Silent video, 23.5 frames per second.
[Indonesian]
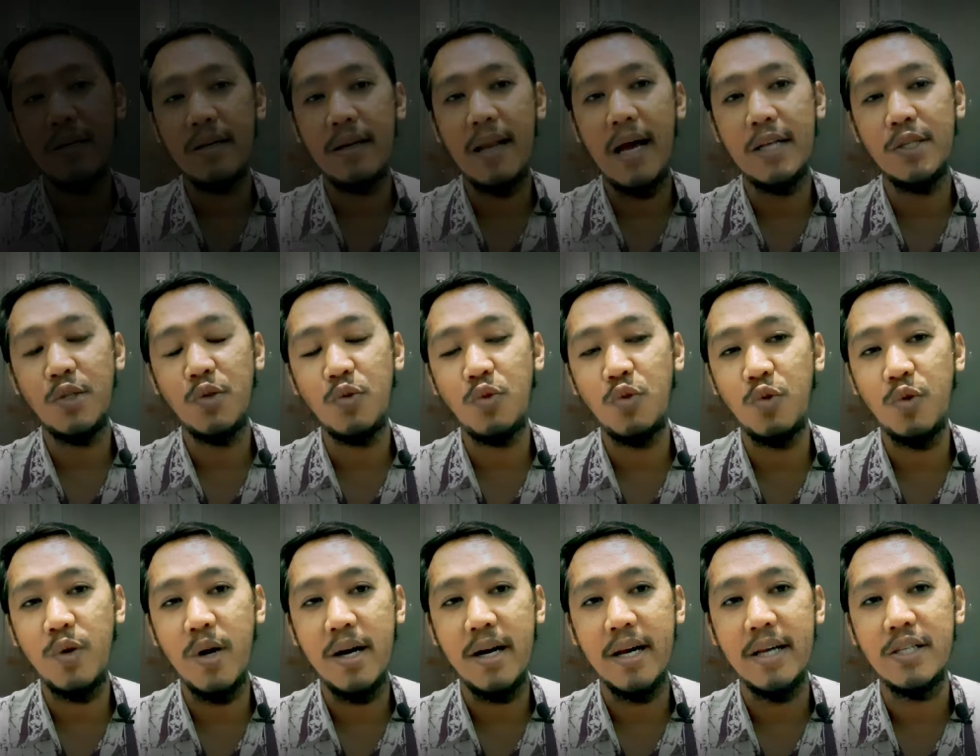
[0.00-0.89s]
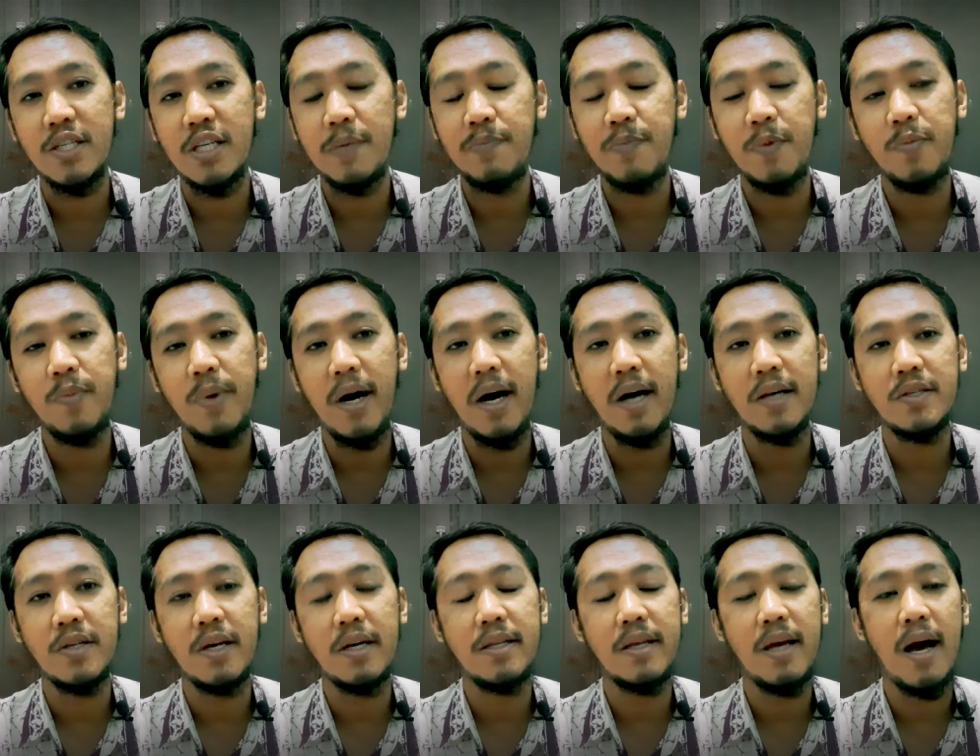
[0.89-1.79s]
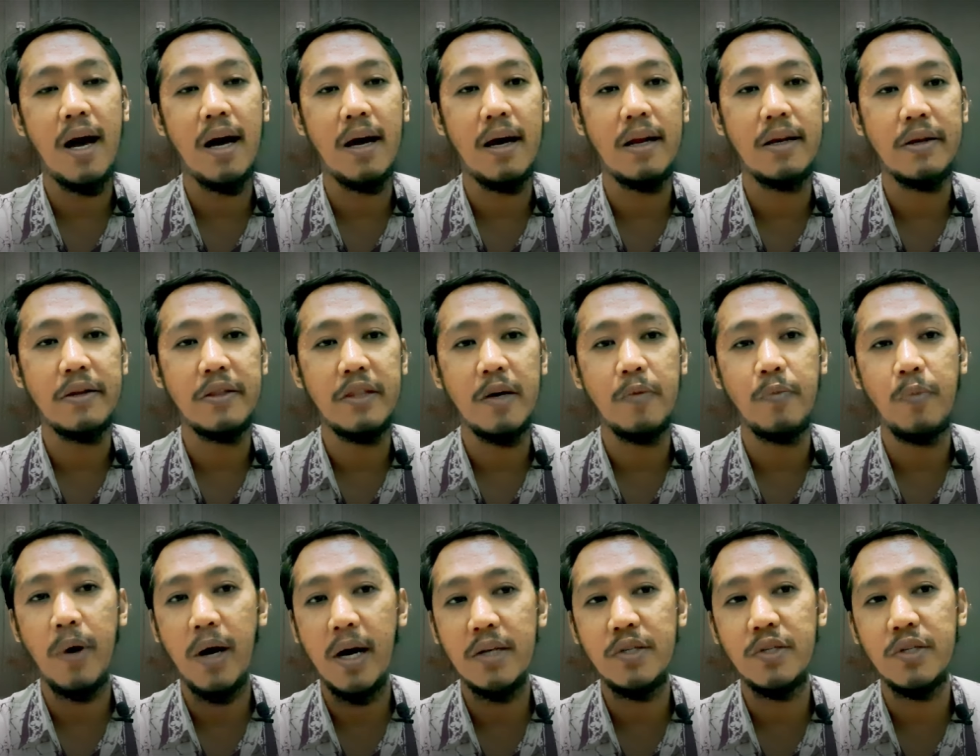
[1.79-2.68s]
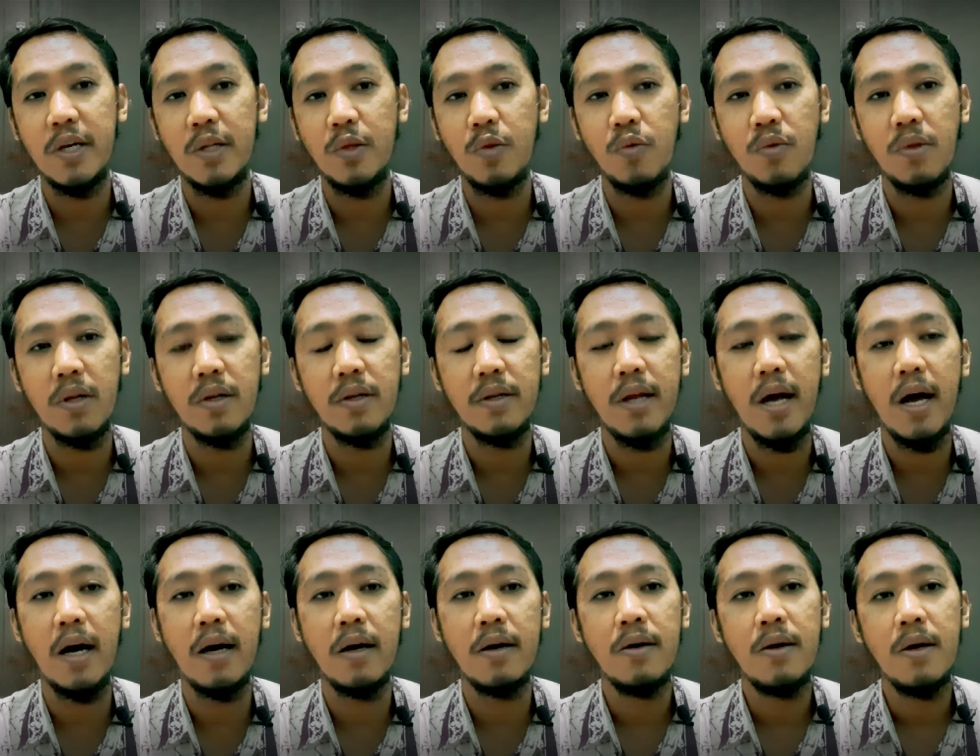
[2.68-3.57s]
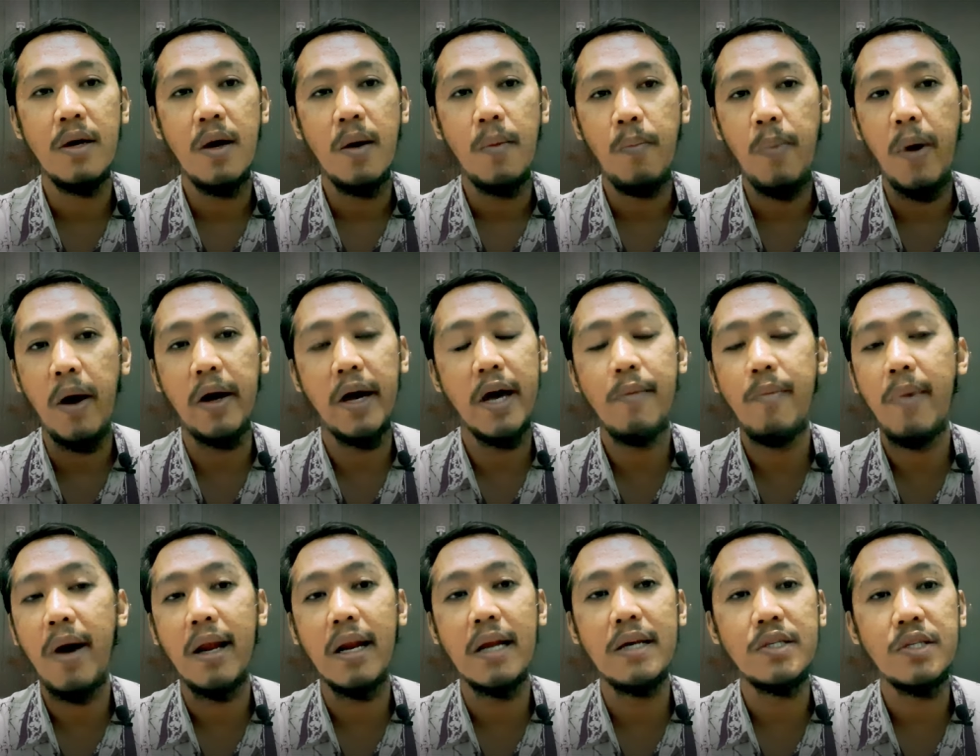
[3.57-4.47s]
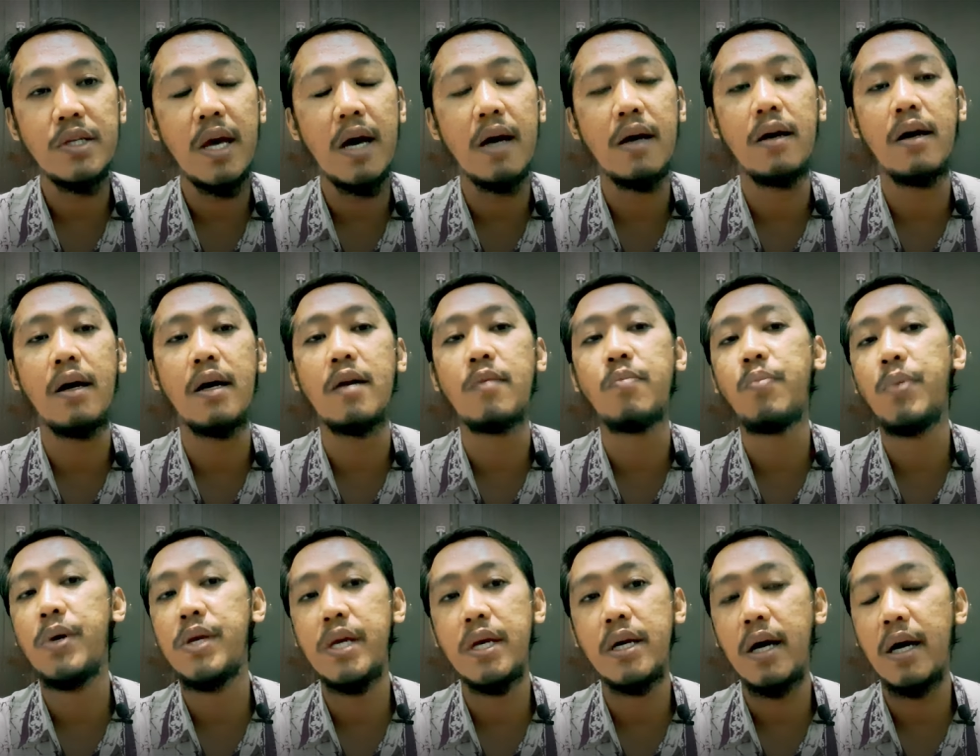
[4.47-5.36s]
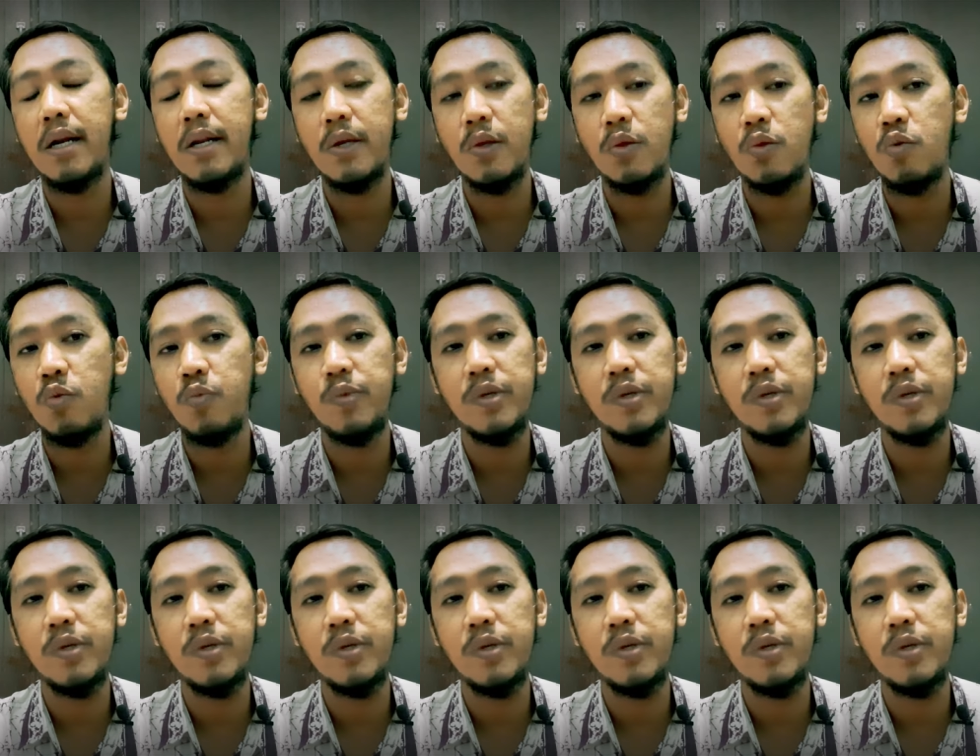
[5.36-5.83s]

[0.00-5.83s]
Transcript: lanjut juga guys ke pembahasan yang akan kita bahas yaitu tentang bagaimana sih agar peyikan itu